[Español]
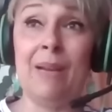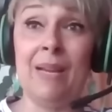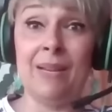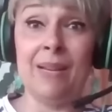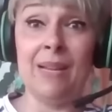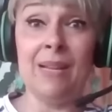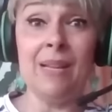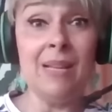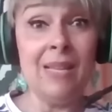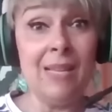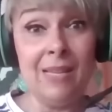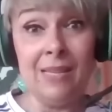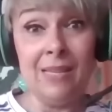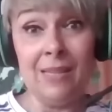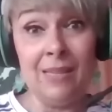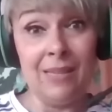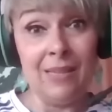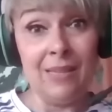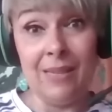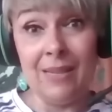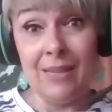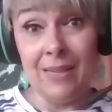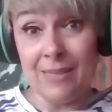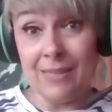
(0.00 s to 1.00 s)
para
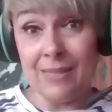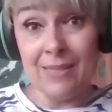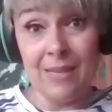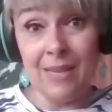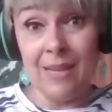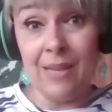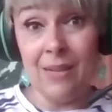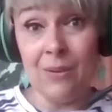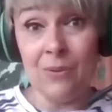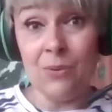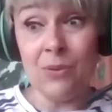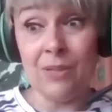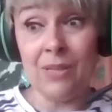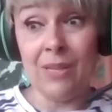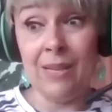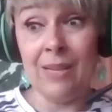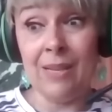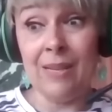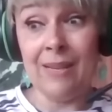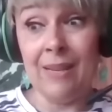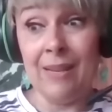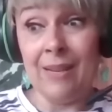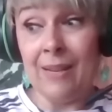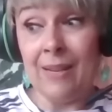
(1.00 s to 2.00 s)
dedicarse a algo
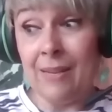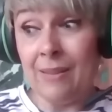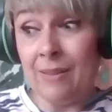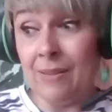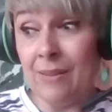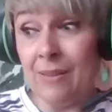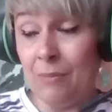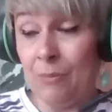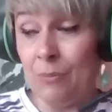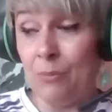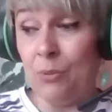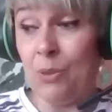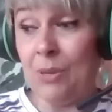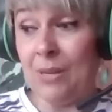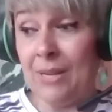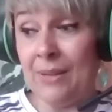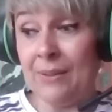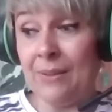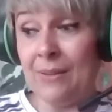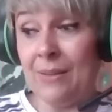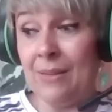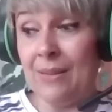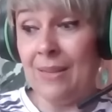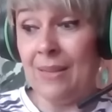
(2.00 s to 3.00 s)
que era
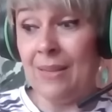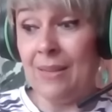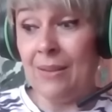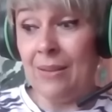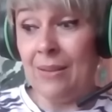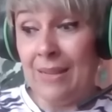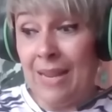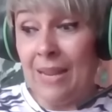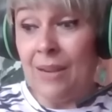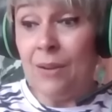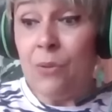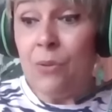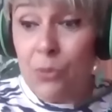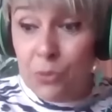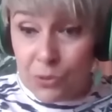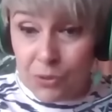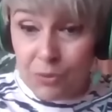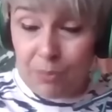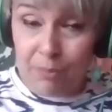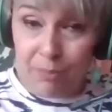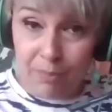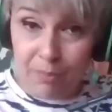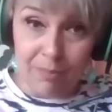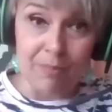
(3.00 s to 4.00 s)
buscar la
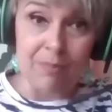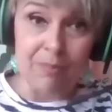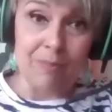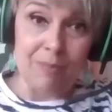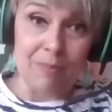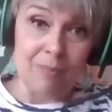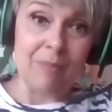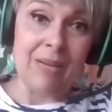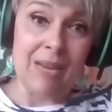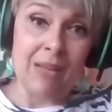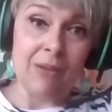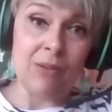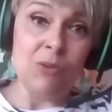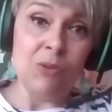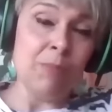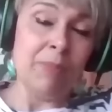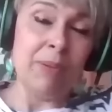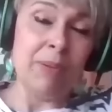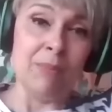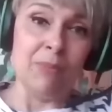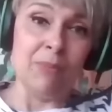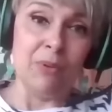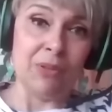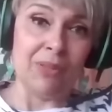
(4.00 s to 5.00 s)
luz, la luz
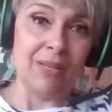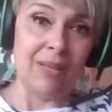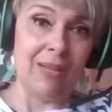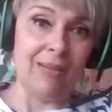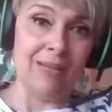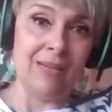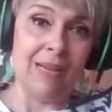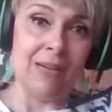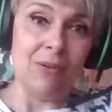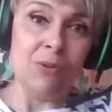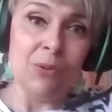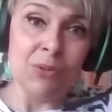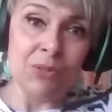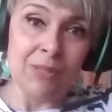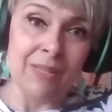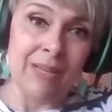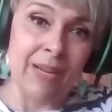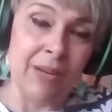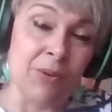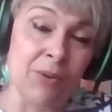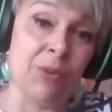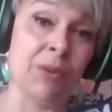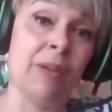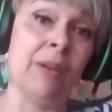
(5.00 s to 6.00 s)
primordial, la luz
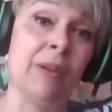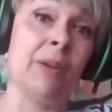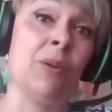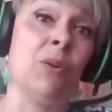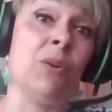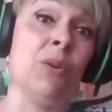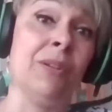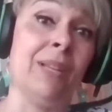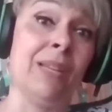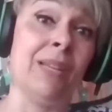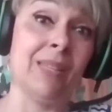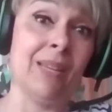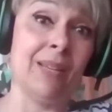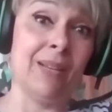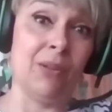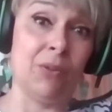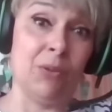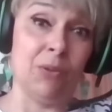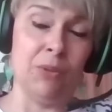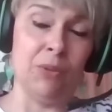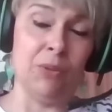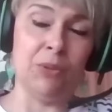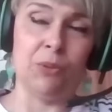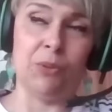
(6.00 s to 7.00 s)
que nos reconectara
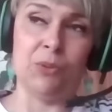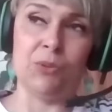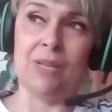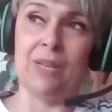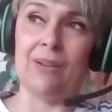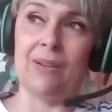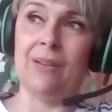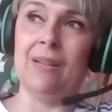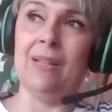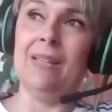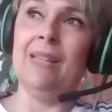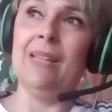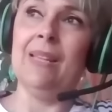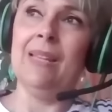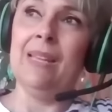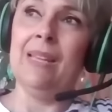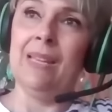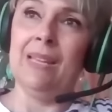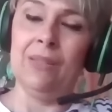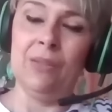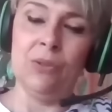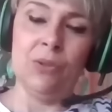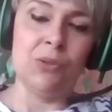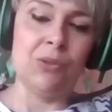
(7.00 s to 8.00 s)
con nuestro ser.
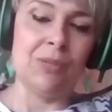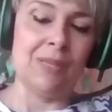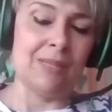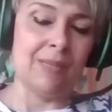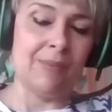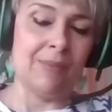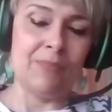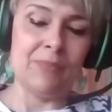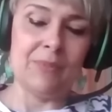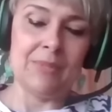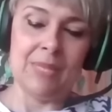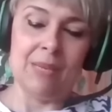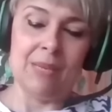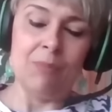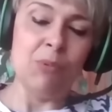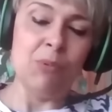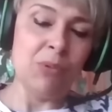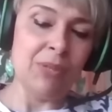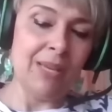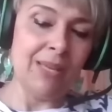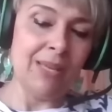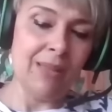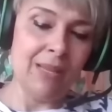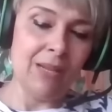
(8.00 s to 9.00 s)
Entonces, se
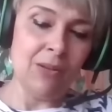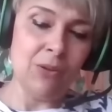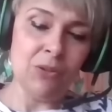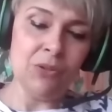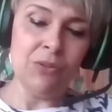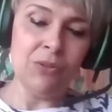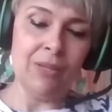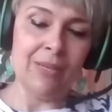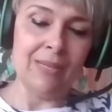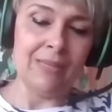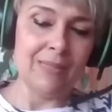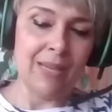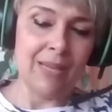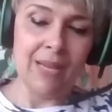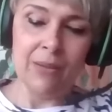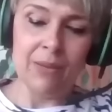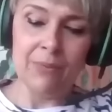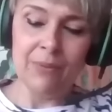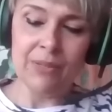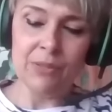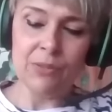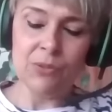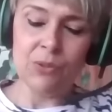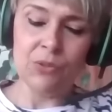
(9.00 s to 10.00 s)
muda de Londres a
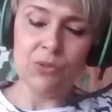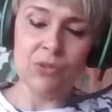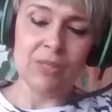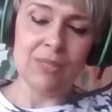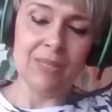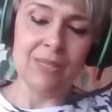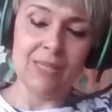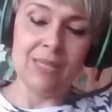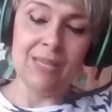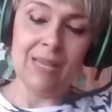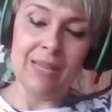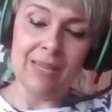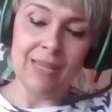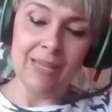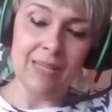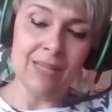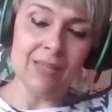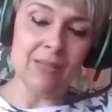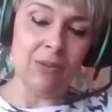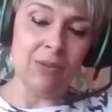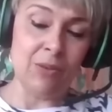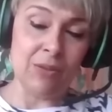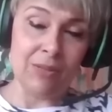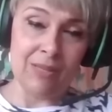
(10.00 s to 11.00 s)
Aberystwyth y
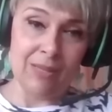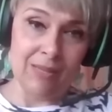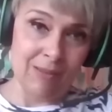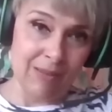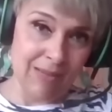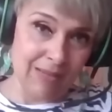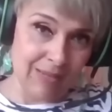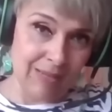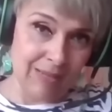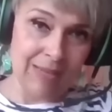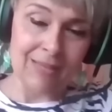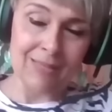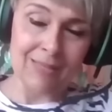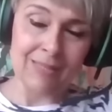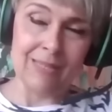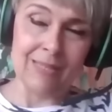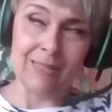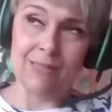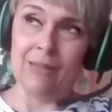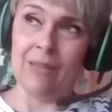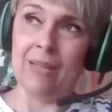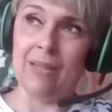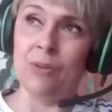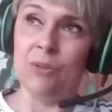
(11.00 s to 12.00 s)
ahí lo que hace
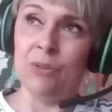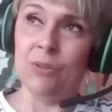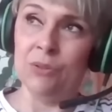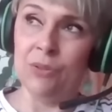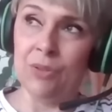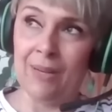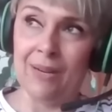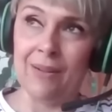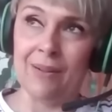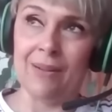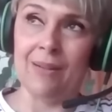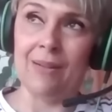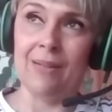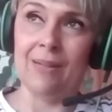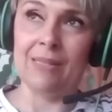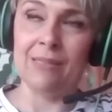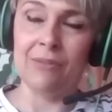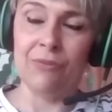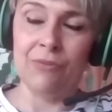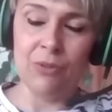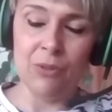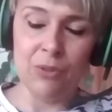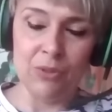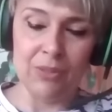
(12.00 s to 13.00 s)
es encontrar
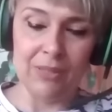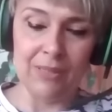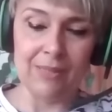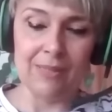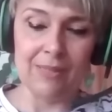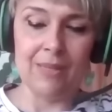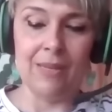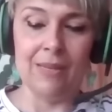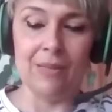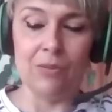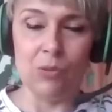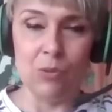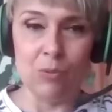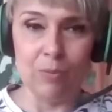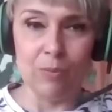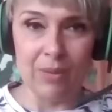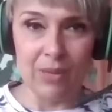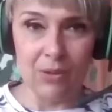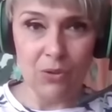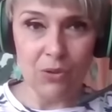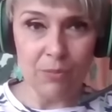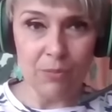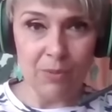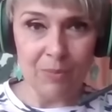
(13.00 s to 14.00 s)
las flores en su
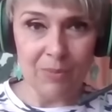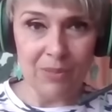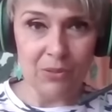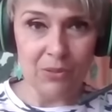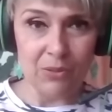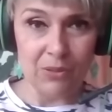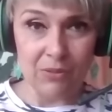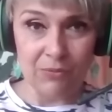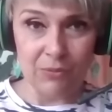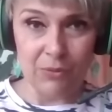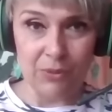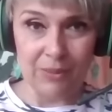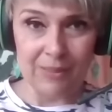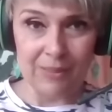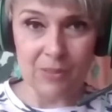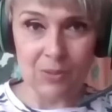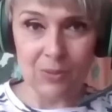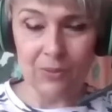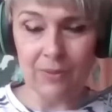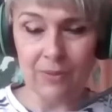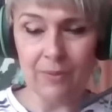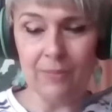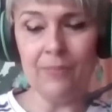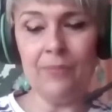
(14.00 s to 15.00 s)
mejor momento de
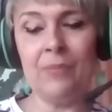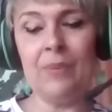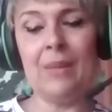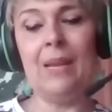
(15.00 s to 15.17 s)
floración